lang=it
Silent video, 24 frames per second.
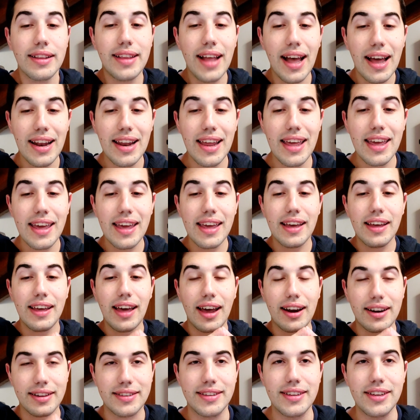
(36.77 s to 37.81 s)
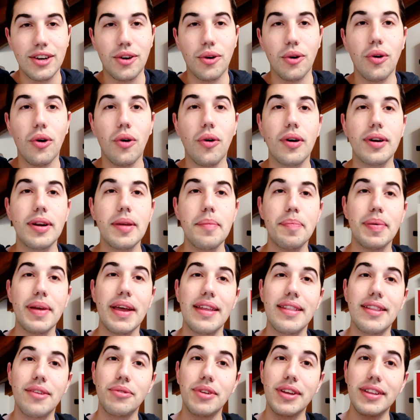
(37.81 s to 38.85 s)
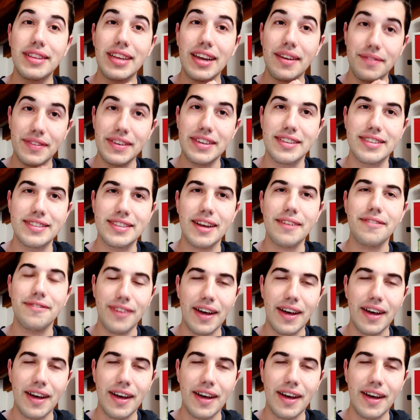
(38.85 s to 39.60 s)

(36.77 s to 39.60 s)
Tale articolo riprende un'intervista